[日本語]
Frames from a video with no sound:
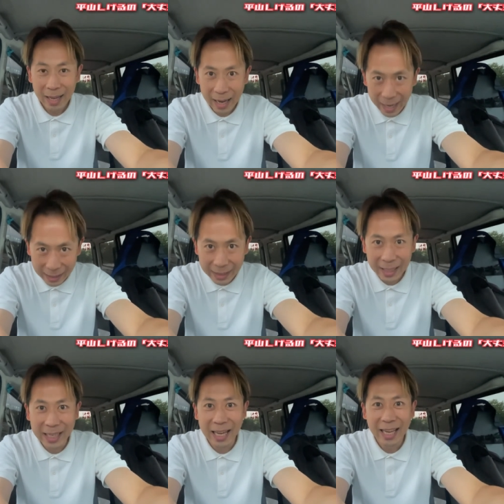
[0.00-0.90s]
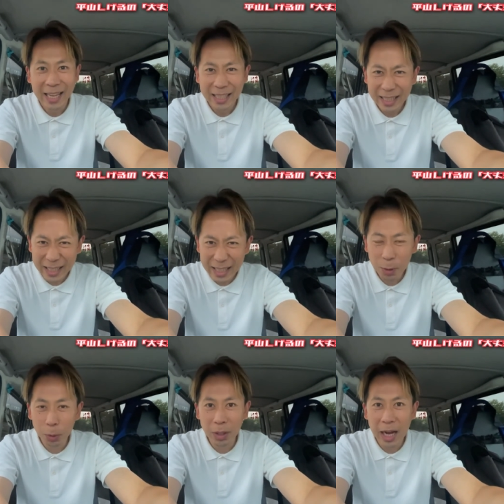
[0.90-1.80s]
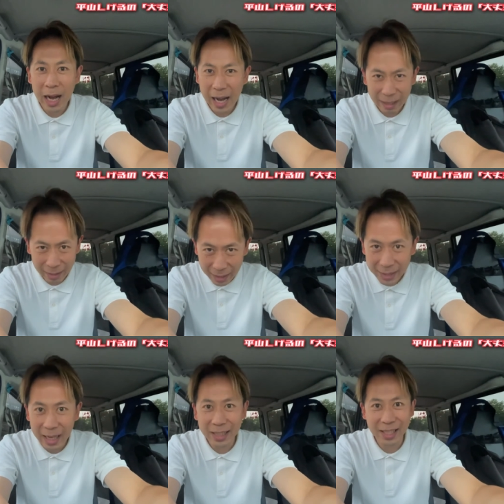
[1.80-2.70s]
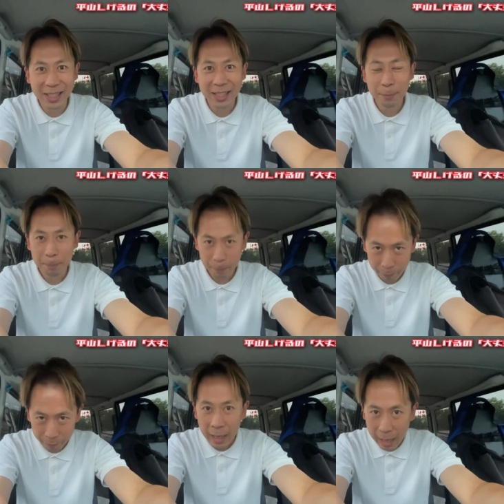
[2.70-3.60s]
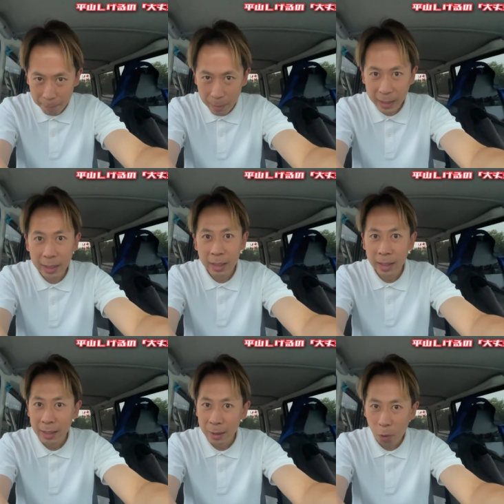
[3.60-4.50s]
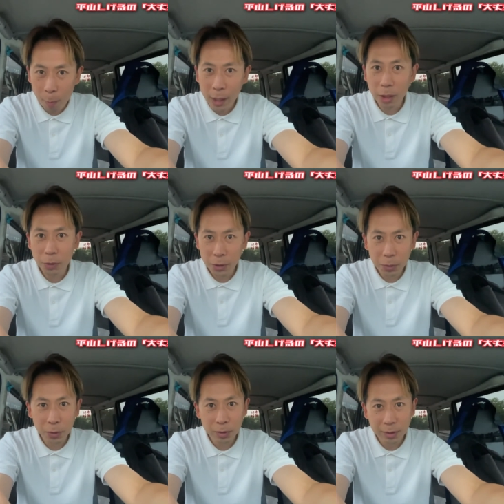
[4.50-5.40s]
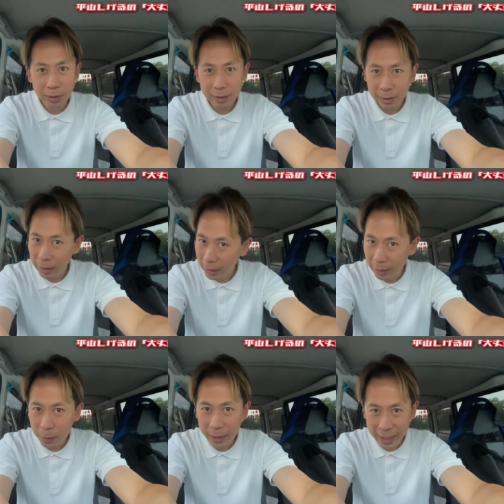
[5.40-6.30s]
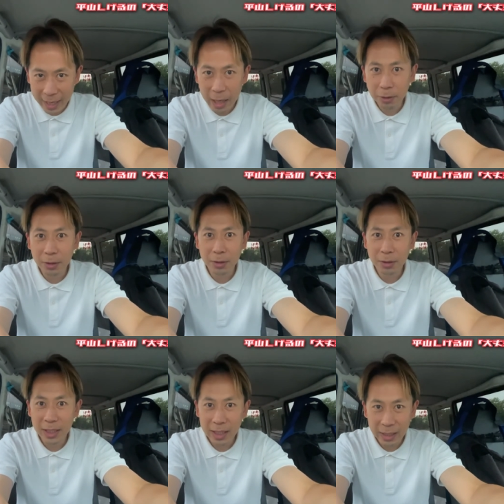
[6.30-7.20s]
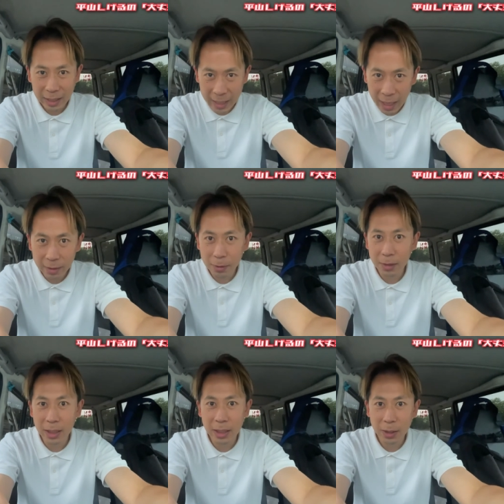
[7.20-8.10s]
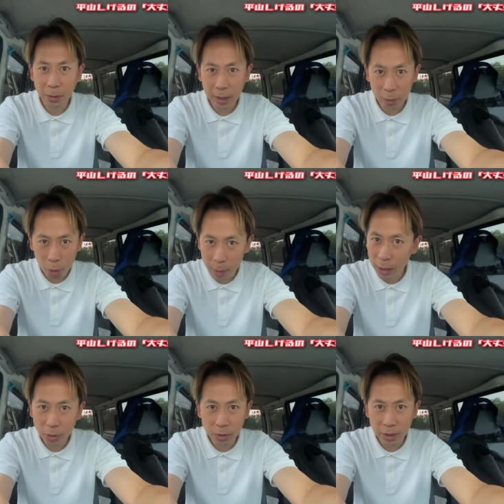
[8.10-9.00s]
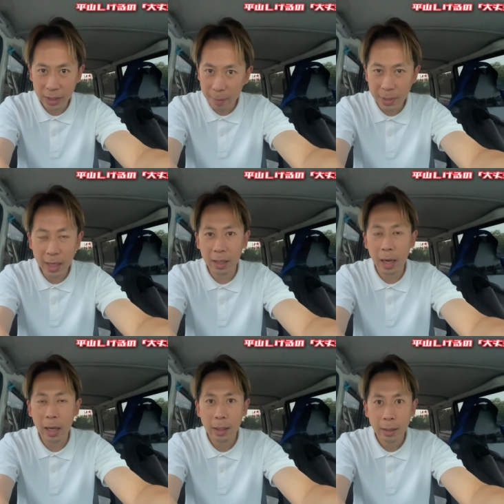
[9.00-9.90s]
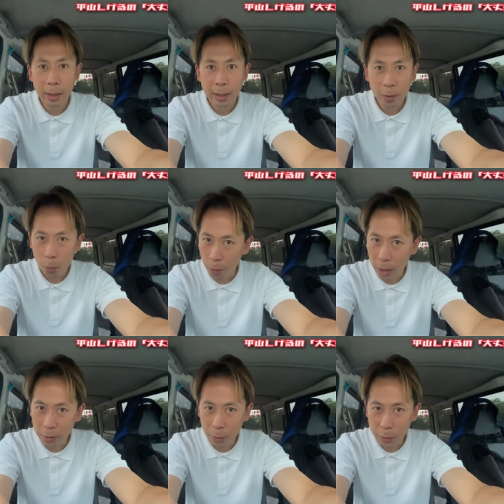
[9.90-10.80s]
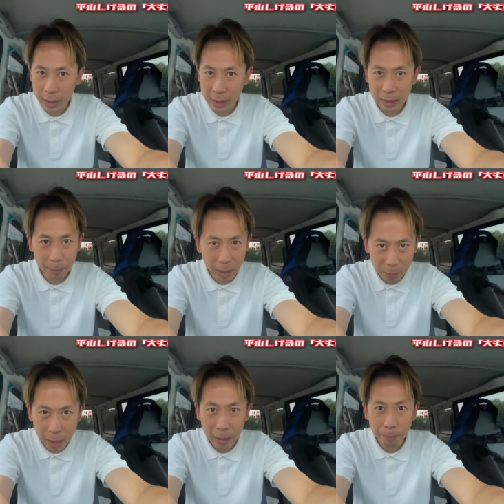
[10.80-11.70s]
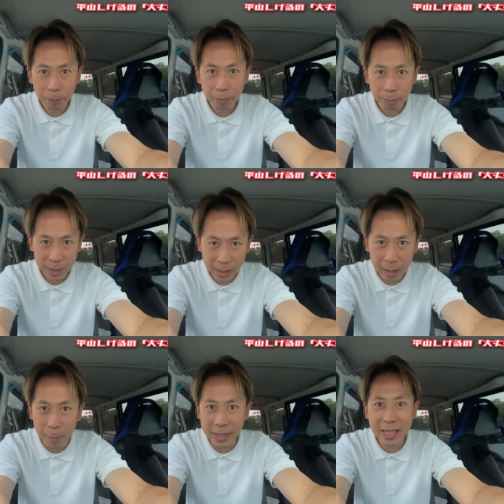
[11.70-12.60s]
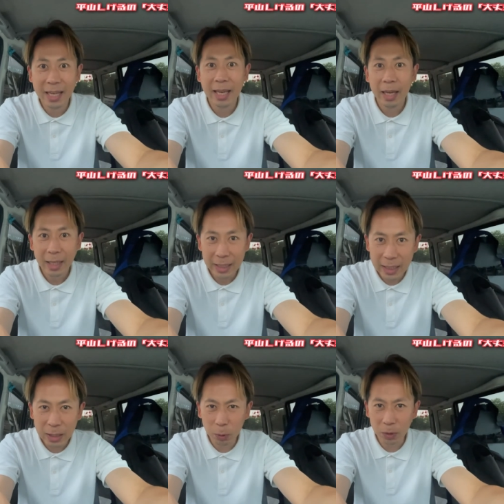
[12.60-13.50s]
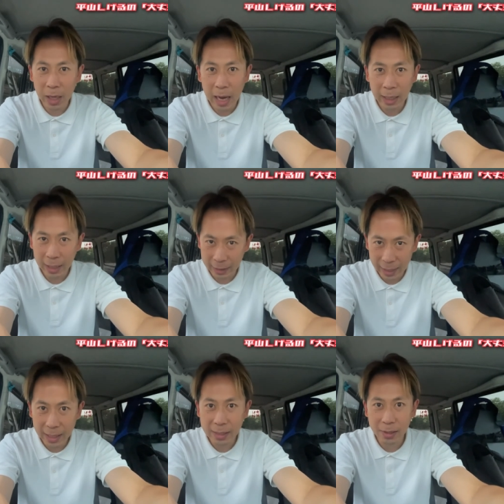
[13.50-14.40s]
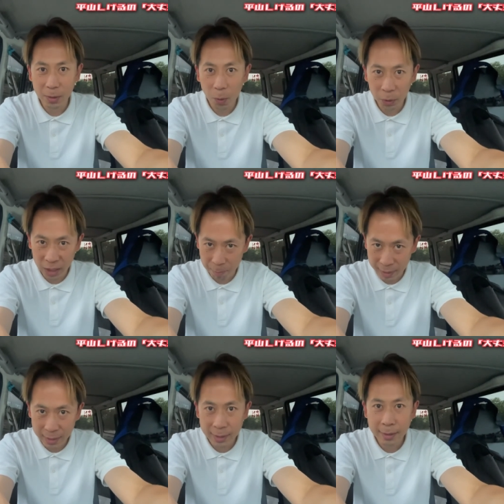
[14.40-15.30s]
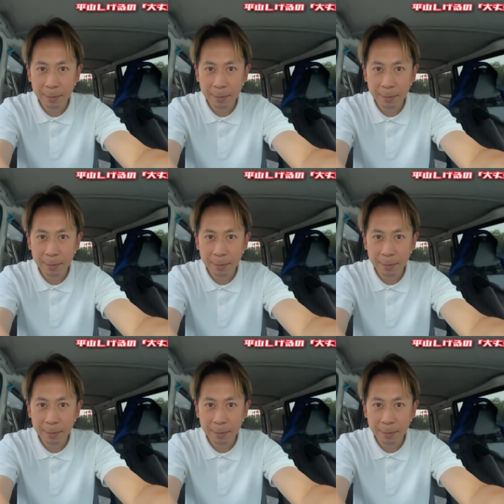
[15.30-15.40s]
あなたにいいことがあるはずなんです。あんまり細かく言うと、なんか規約に違反するらしいので細かく言えませんが、高額当選した場合は、皆様にいいことが必ず起きます。